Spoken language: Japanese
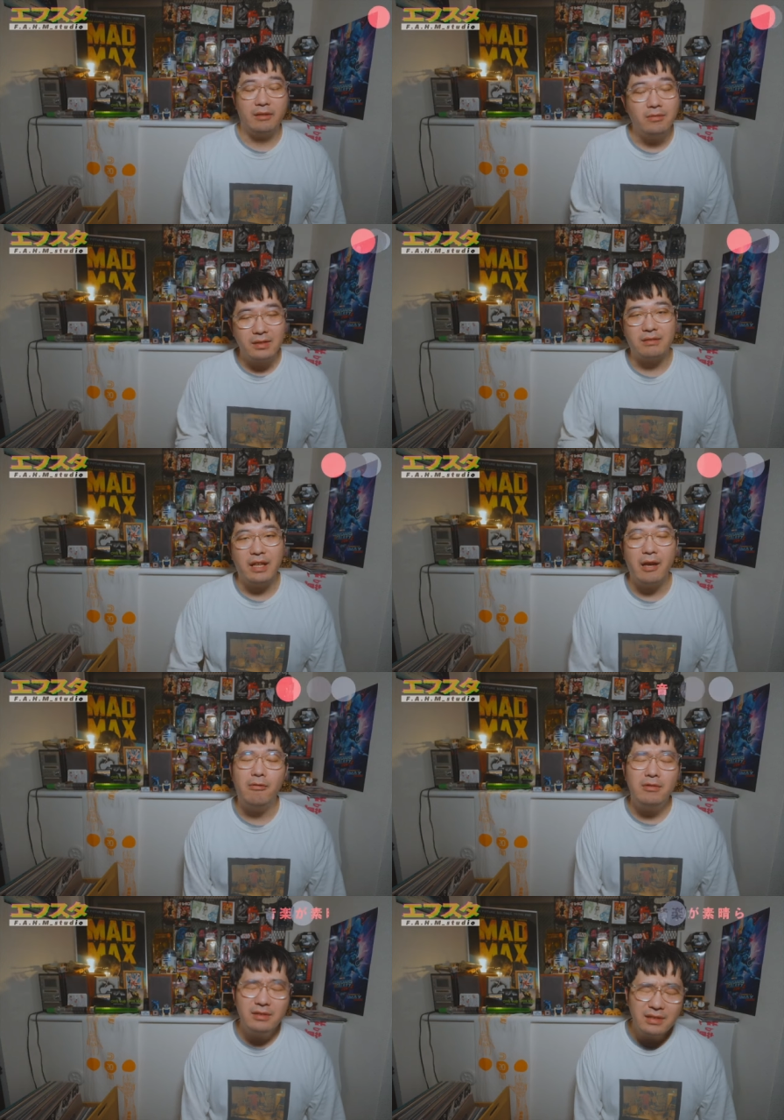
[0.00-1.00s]
で、今作ね、
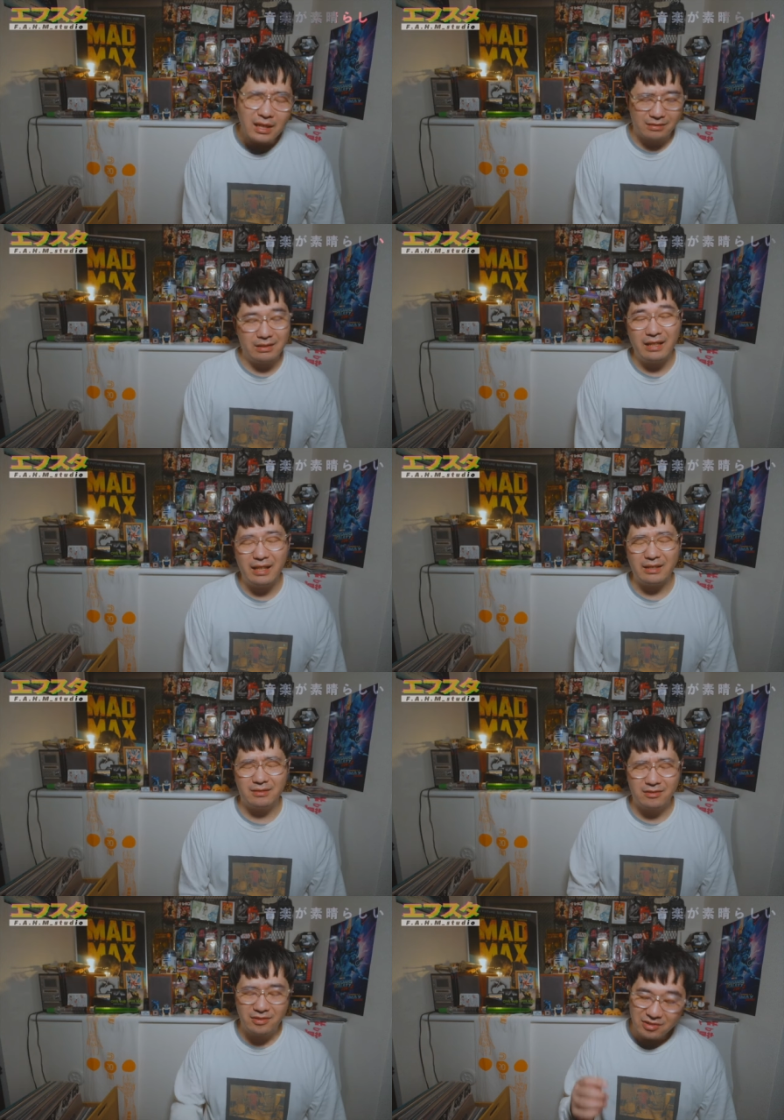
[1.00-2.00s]
音楽がね、
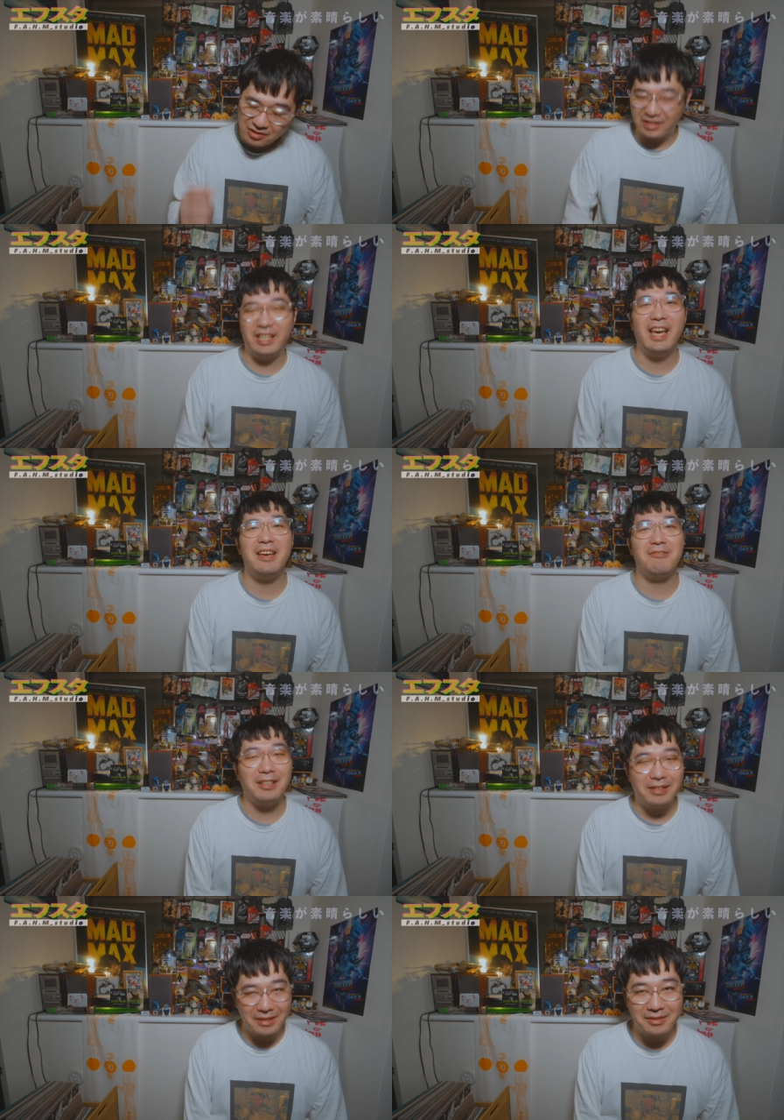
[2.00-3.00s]
すっげえ良
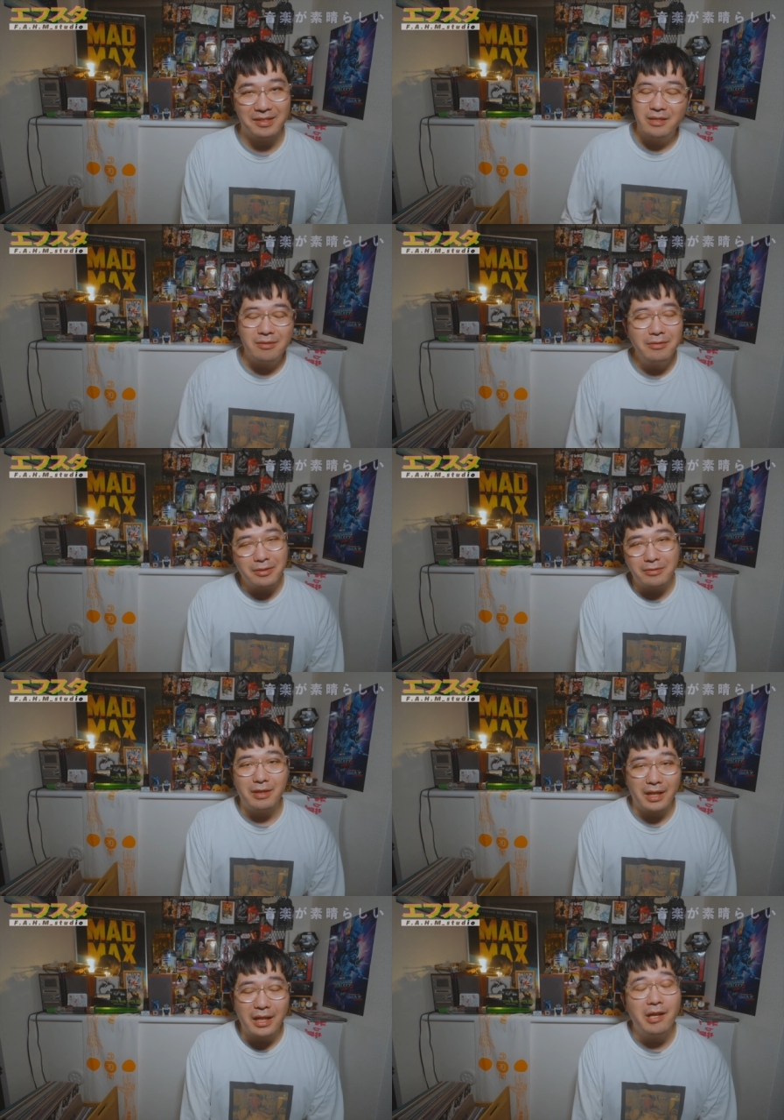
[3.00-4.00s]
かったです。既存曲
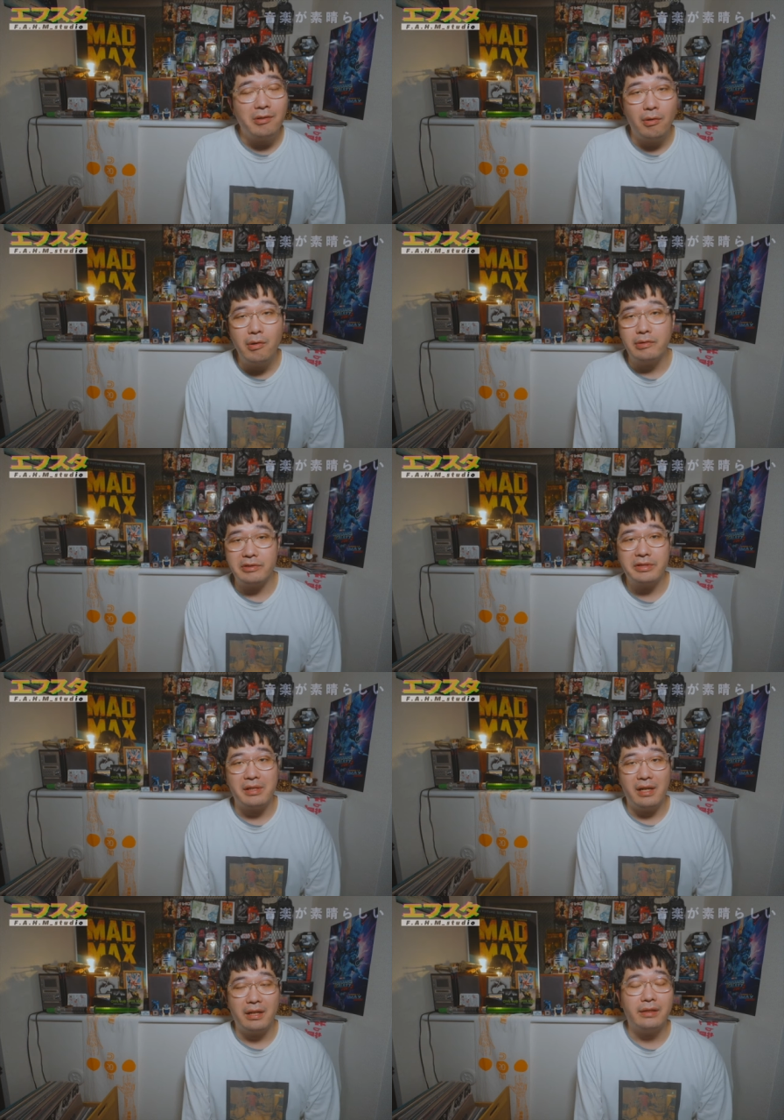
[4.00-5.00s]
がね、結構多く
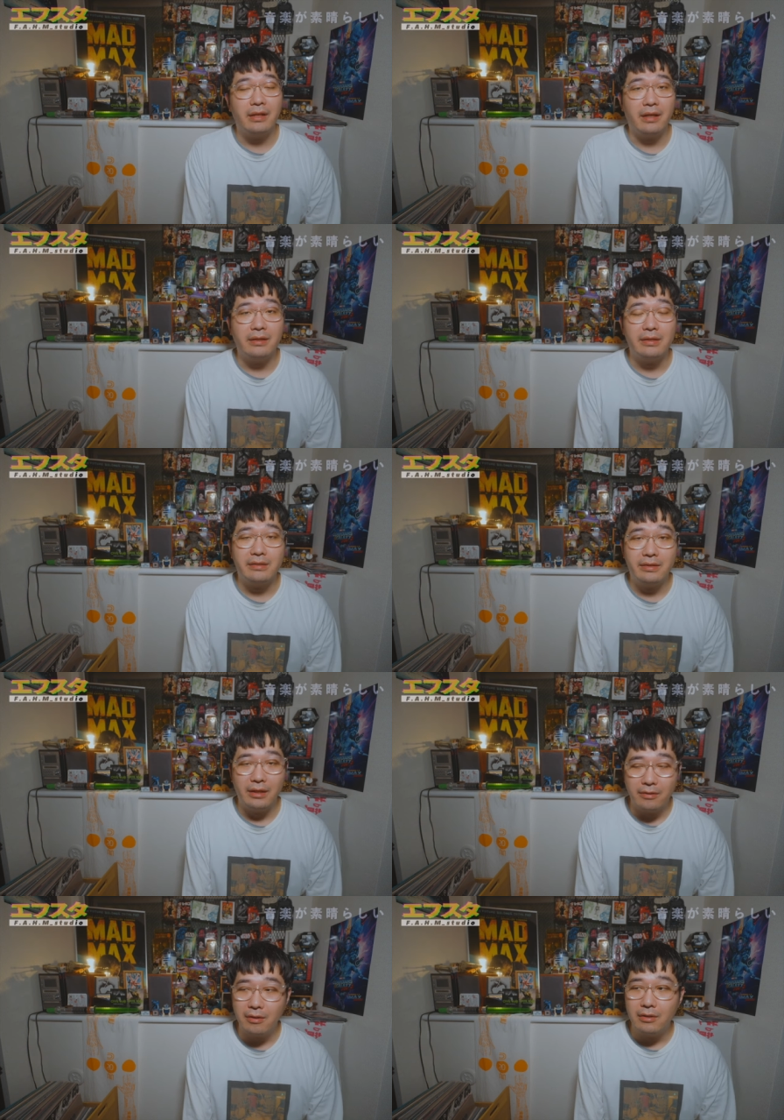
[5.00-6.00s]
使われてたんです
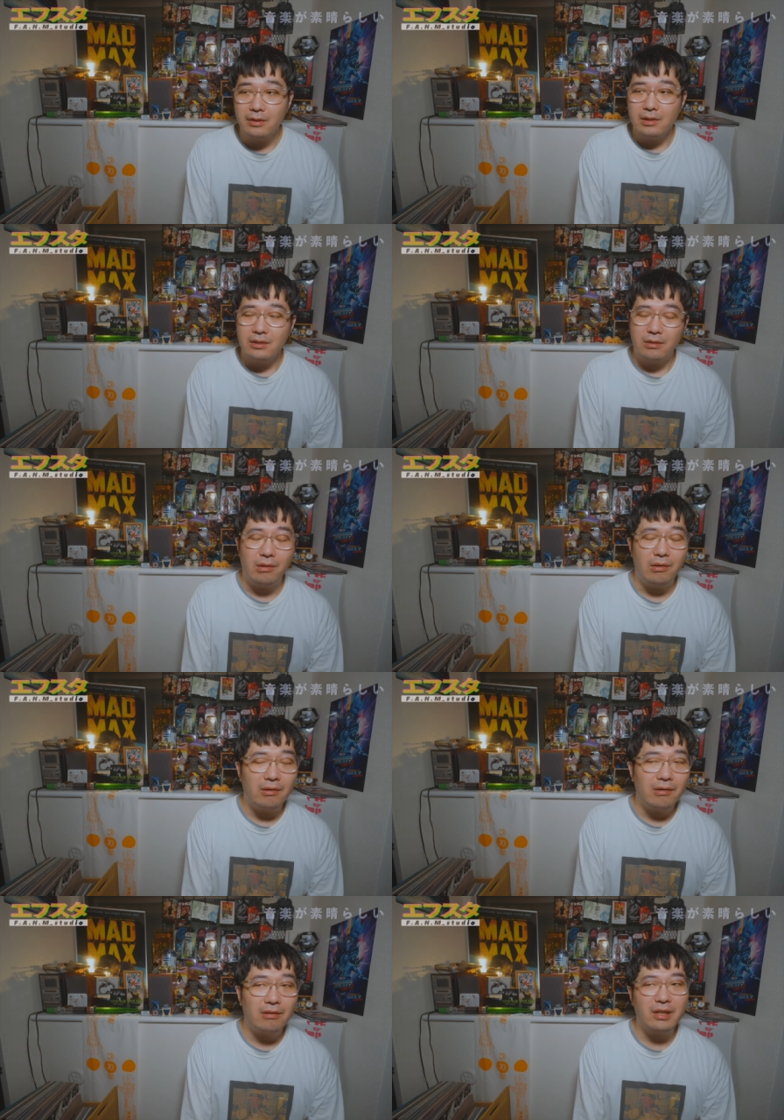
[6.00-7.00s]
けど、
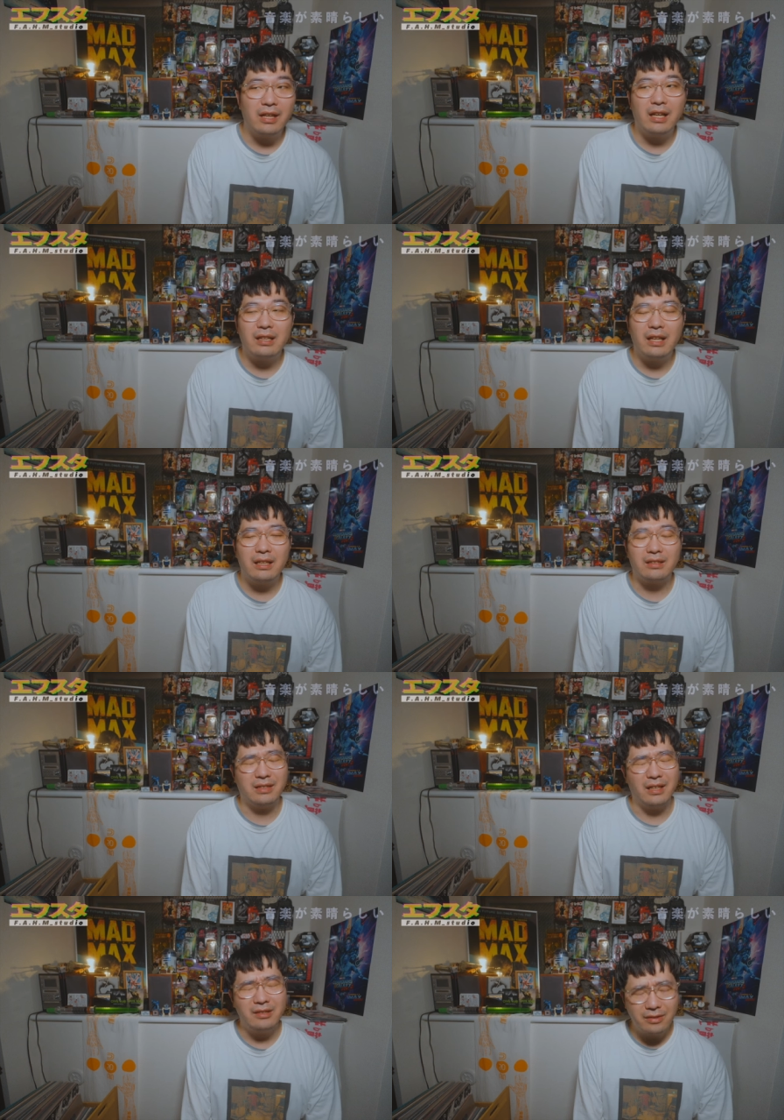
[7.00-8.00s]
これがね、
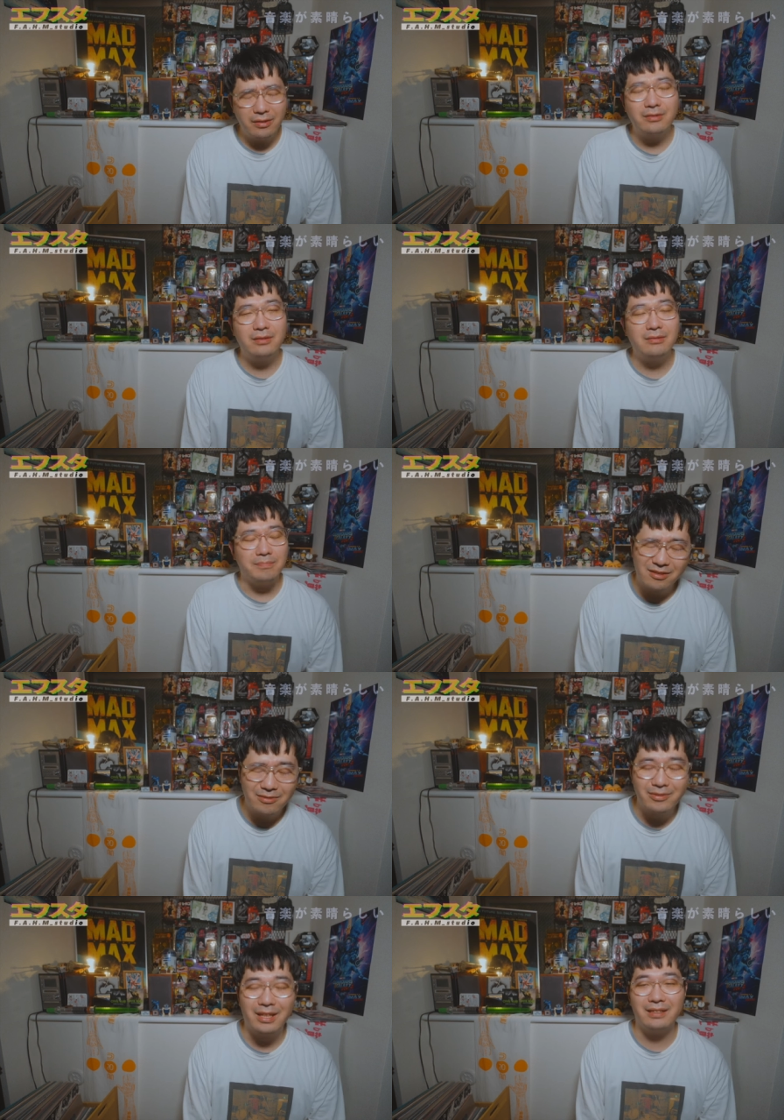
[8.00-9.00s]
選曲
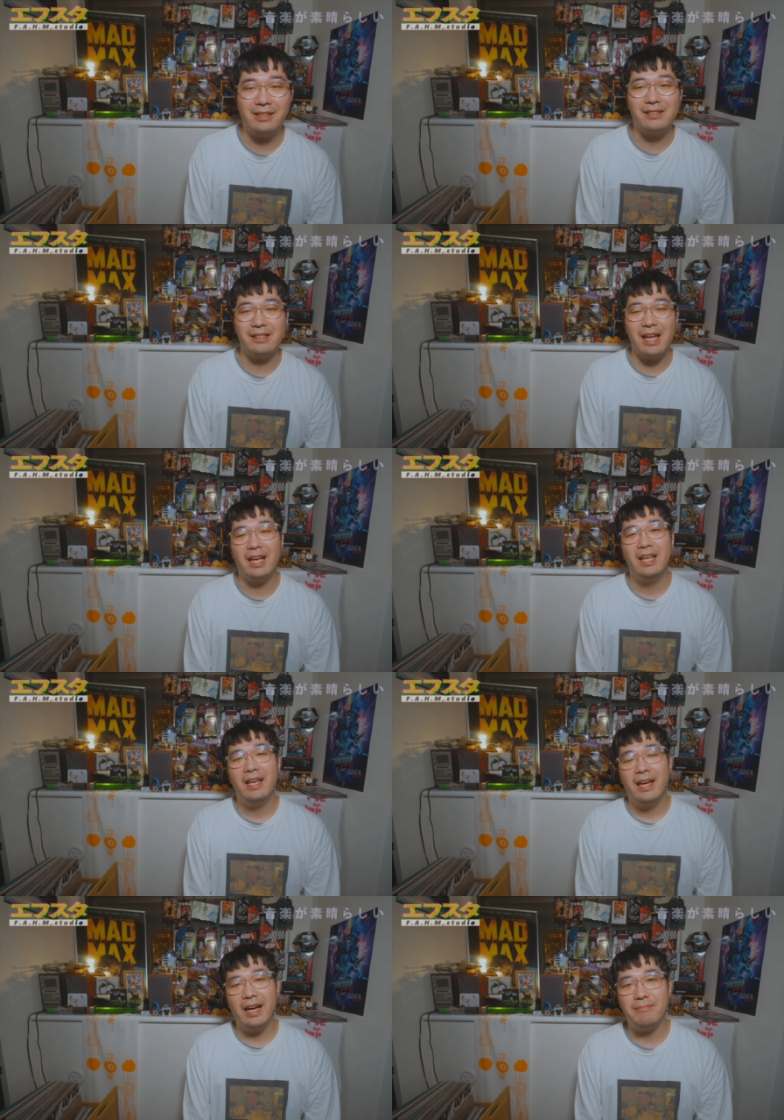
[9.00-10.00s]
超良かったですね。
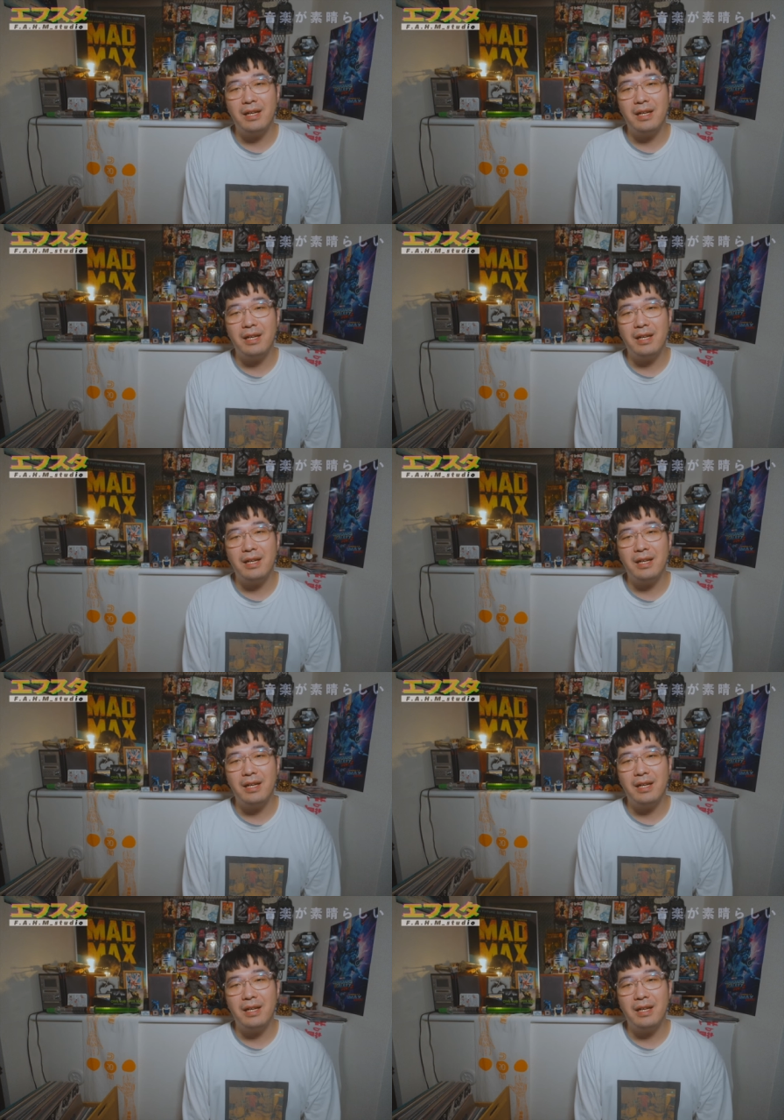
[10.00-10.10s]
はい。